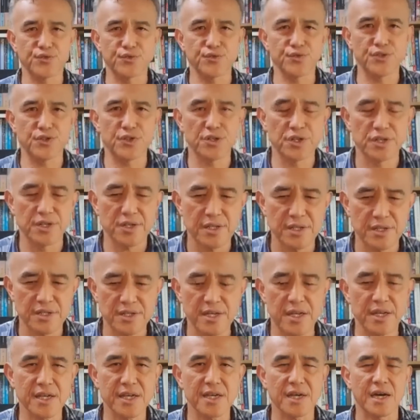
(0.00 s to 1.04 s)
중국을
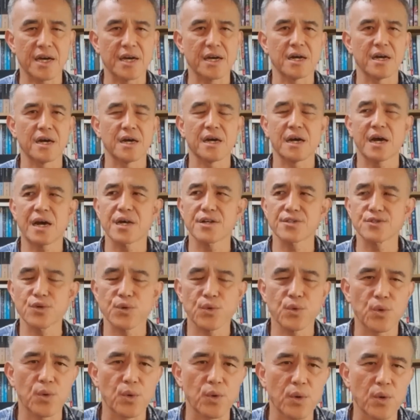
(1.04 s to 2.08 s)
상해 아,
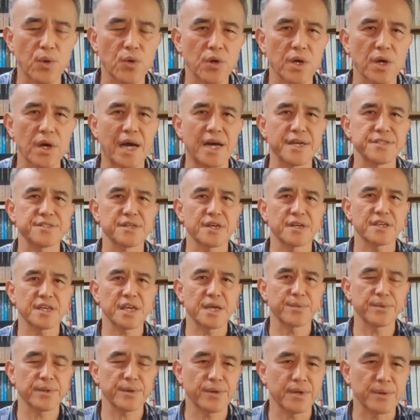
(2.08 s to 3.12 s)
항저우 아시안
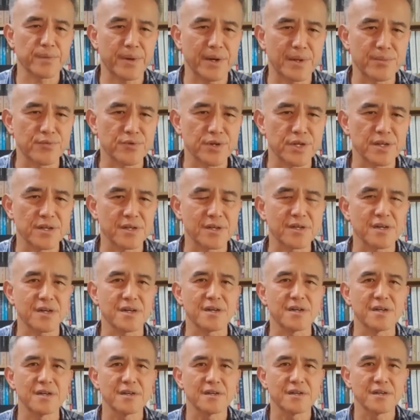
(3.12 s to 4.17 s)
게임 때문에
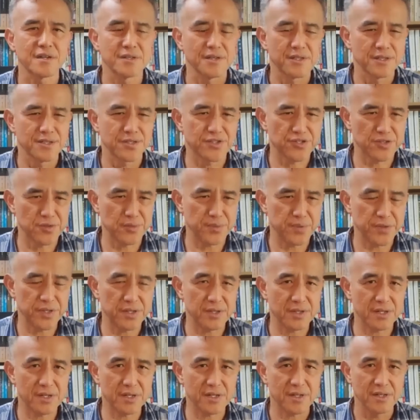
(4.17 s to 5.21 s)
방문하니까
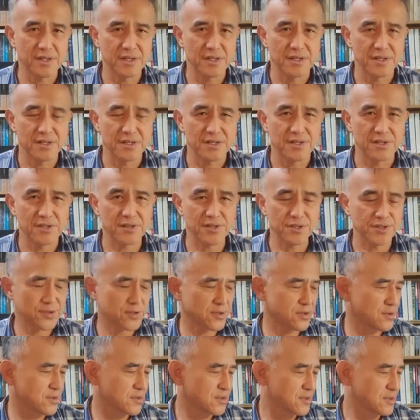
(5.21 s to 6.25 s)
시진핑이가
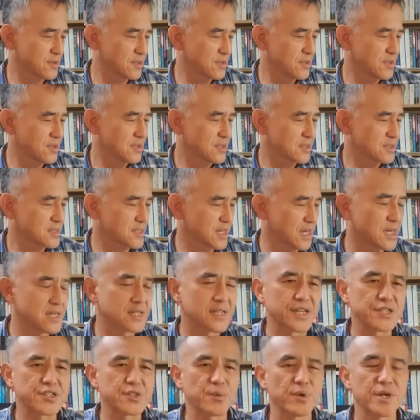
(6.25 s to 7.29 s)
그럭저럭 잘
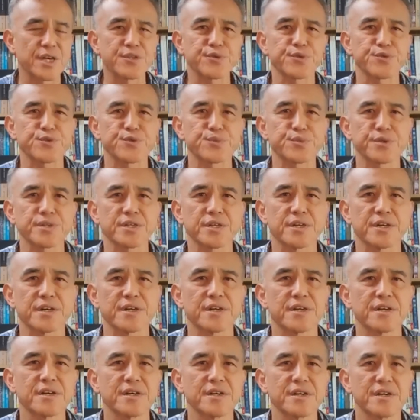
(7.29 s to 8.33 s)
대접을 해줬습니다.
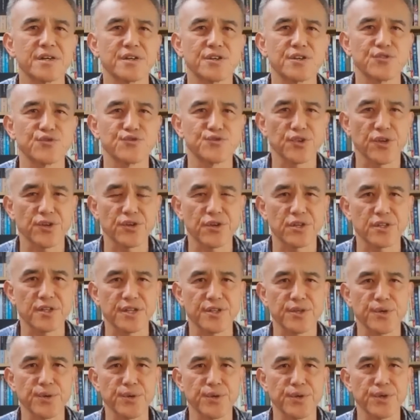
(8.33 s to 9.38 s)
윤석열
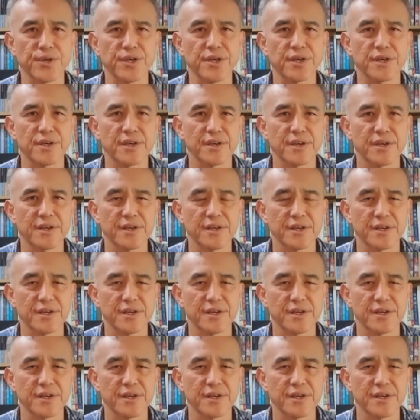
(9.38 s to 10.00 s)
대통령이